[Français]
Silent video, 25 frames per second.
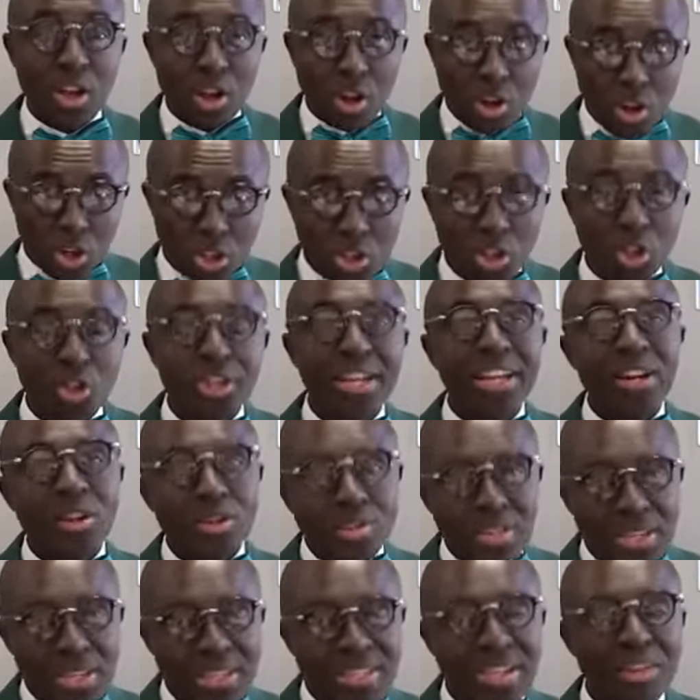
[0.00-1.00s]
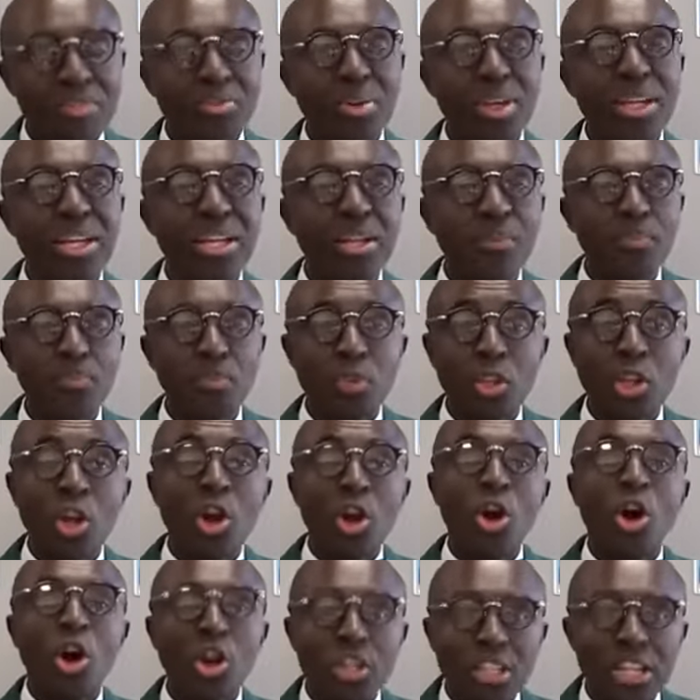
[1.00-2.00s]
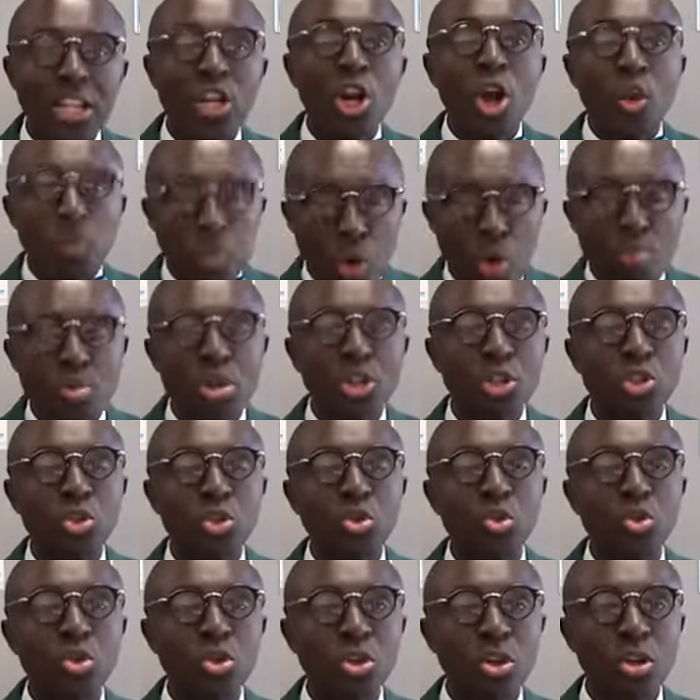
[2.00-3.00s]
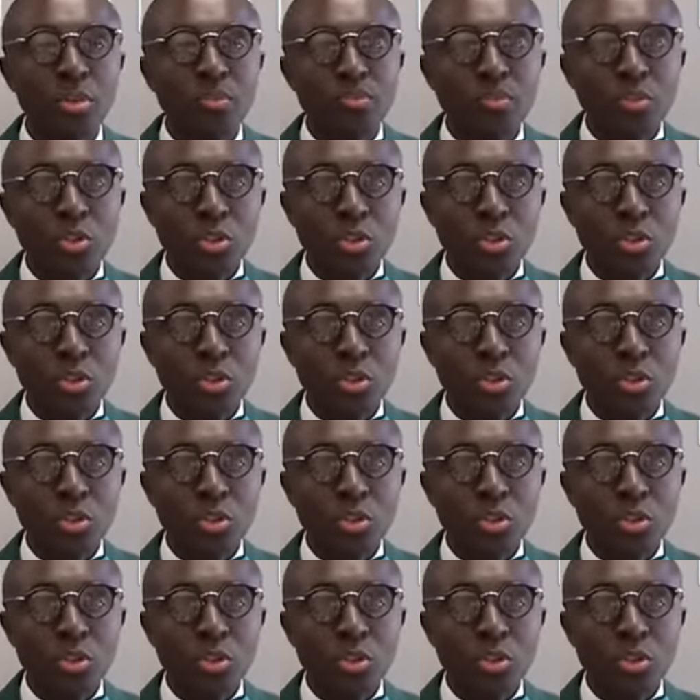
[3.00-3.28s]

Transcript: Quand on est le 6 avril, on est le premier jour